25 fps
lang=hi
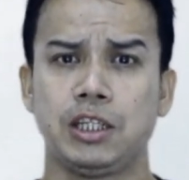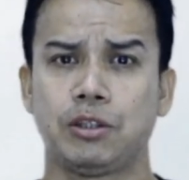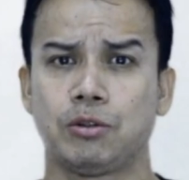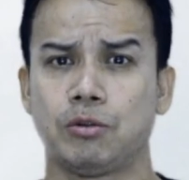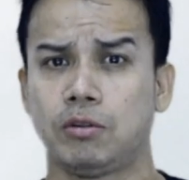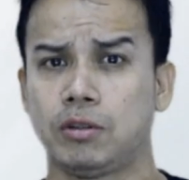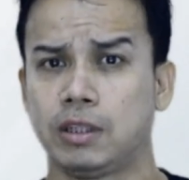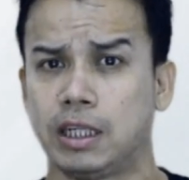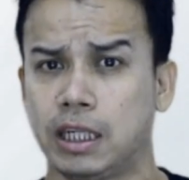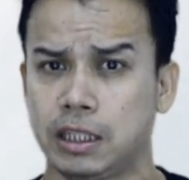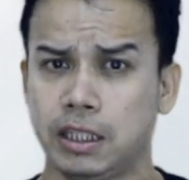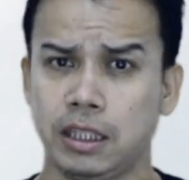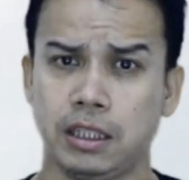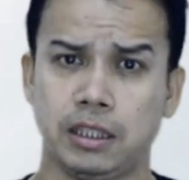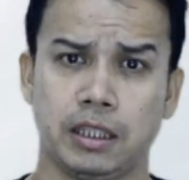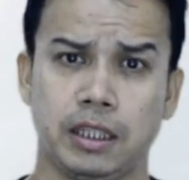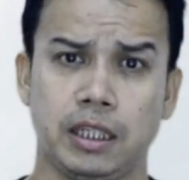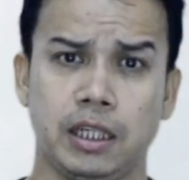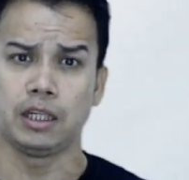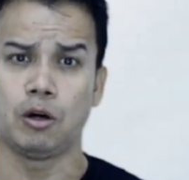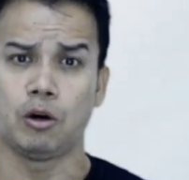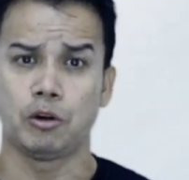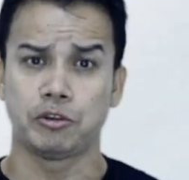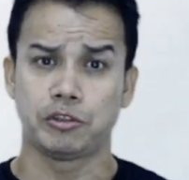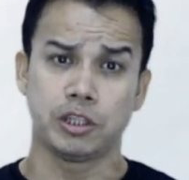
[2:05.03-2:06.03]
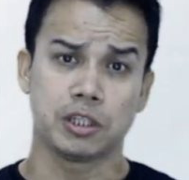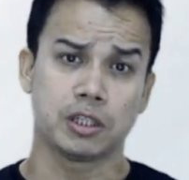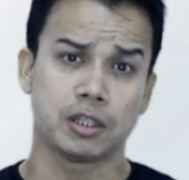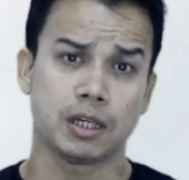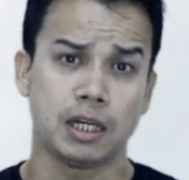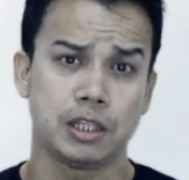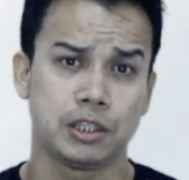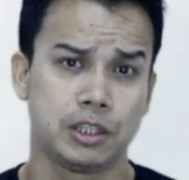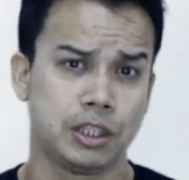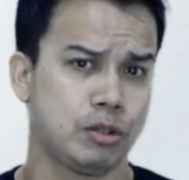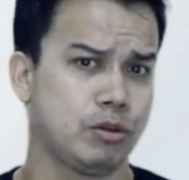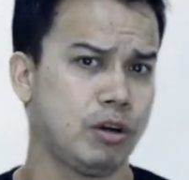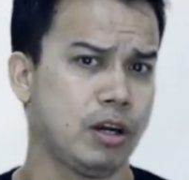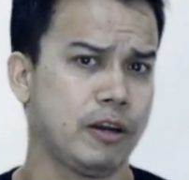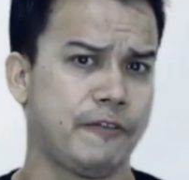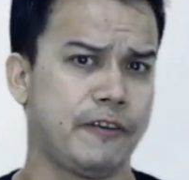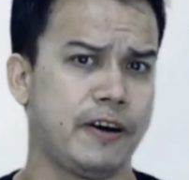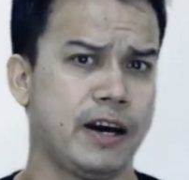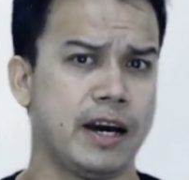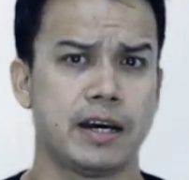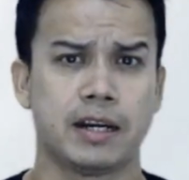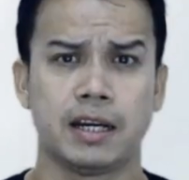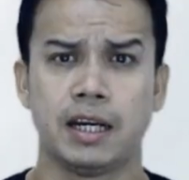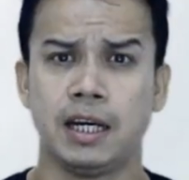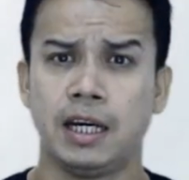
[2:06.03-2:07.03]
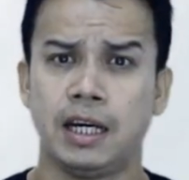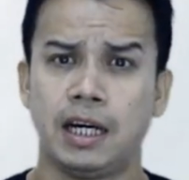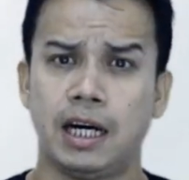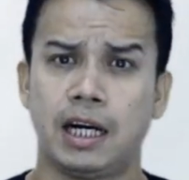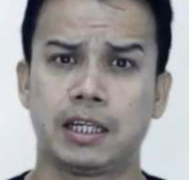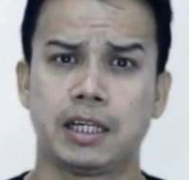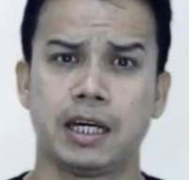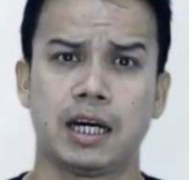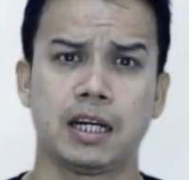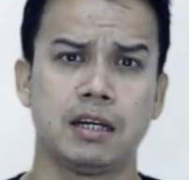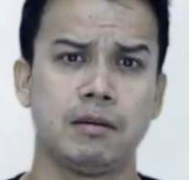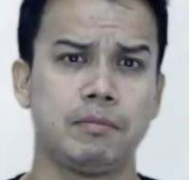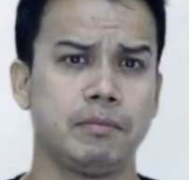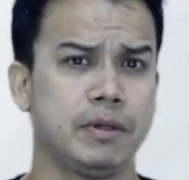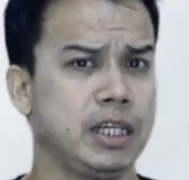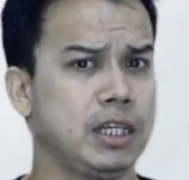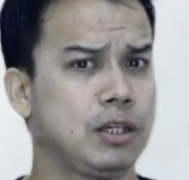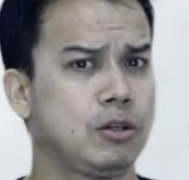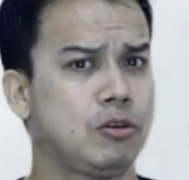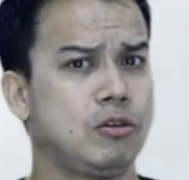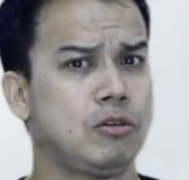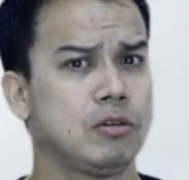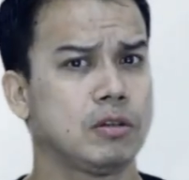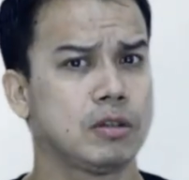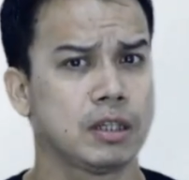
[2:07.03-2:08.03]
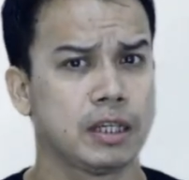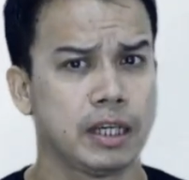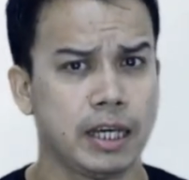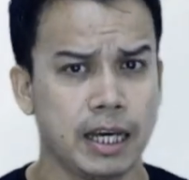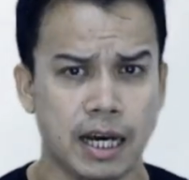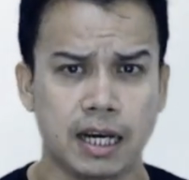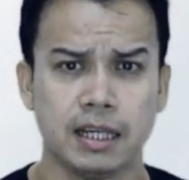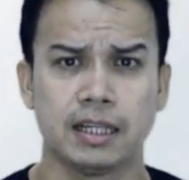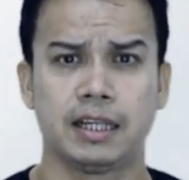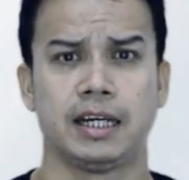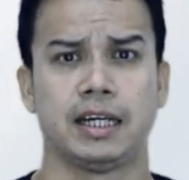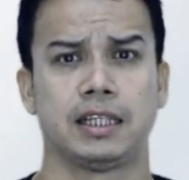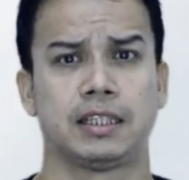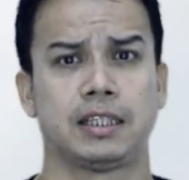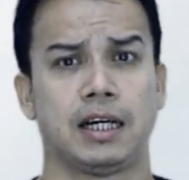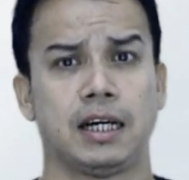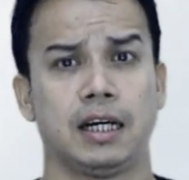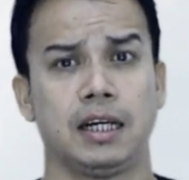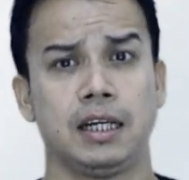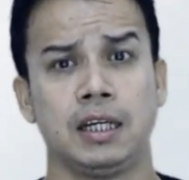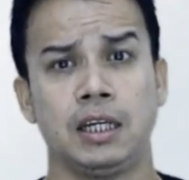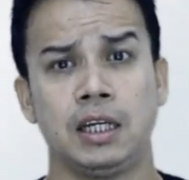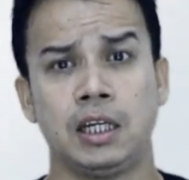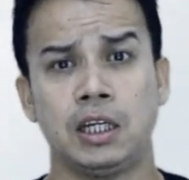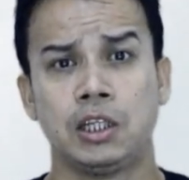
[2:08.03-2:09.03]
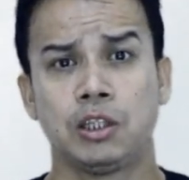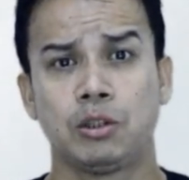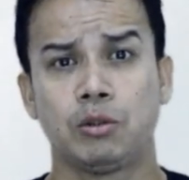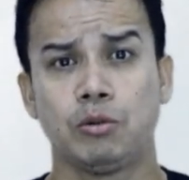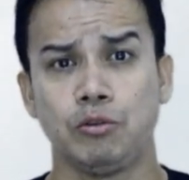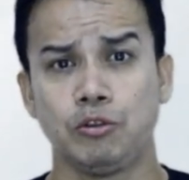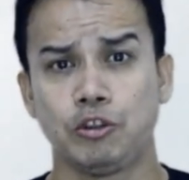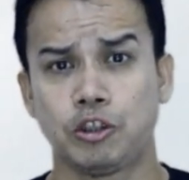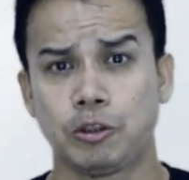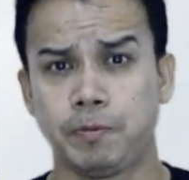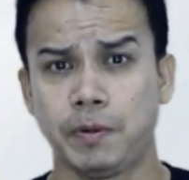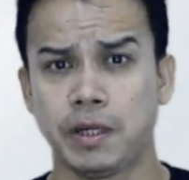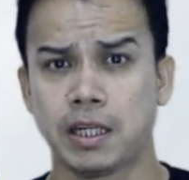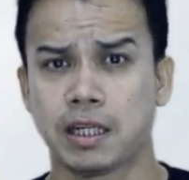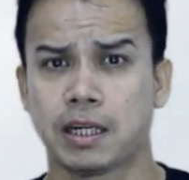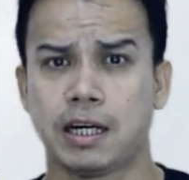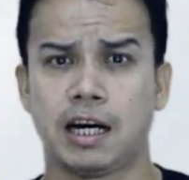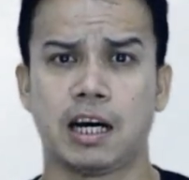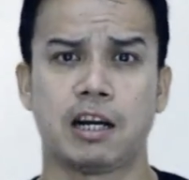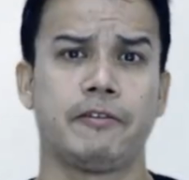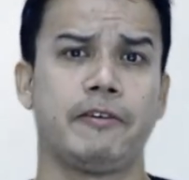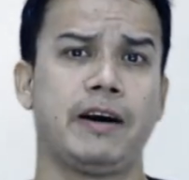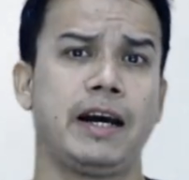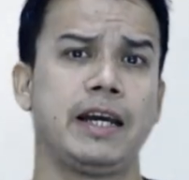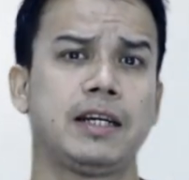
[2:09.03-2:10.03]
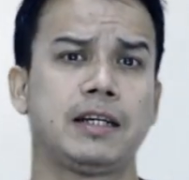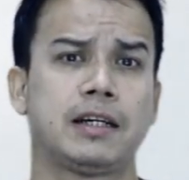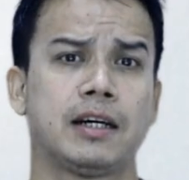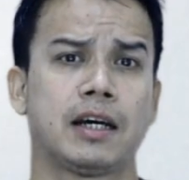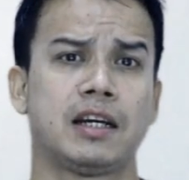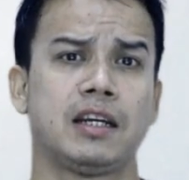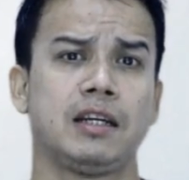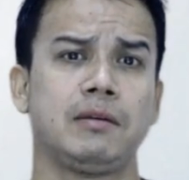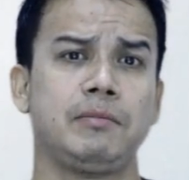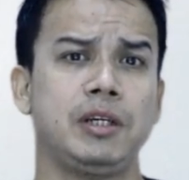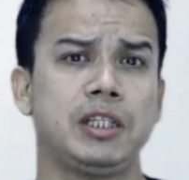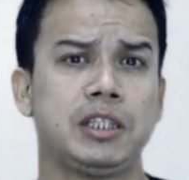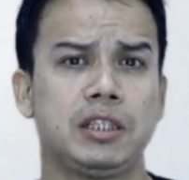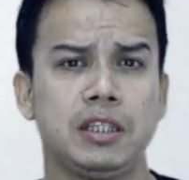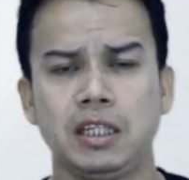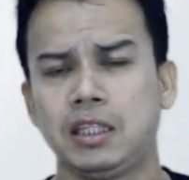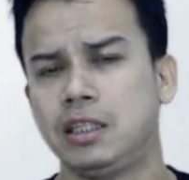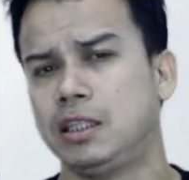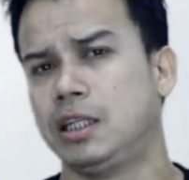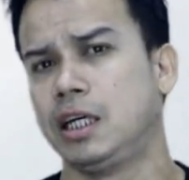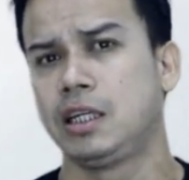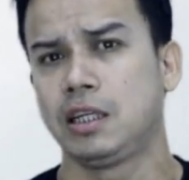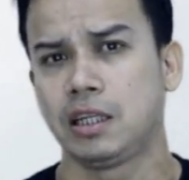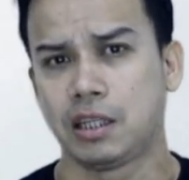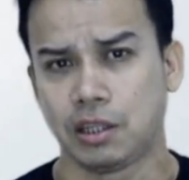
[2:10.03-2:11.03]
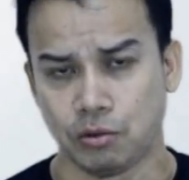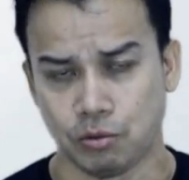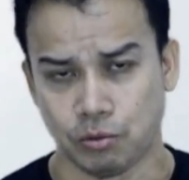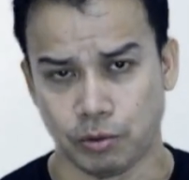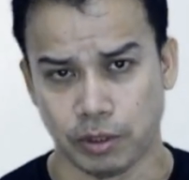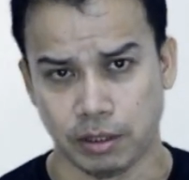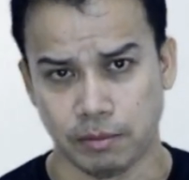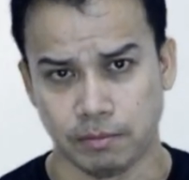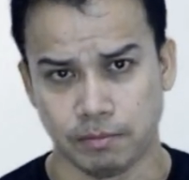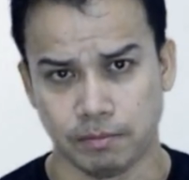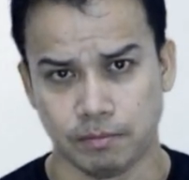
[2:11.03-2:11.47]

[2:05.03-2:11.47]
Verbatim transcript: को घटी थी और जिसका जीरो एफ आई मई को किया गया था तो उस पर कार्रवाई करने में इतनी देरी क्यों हुई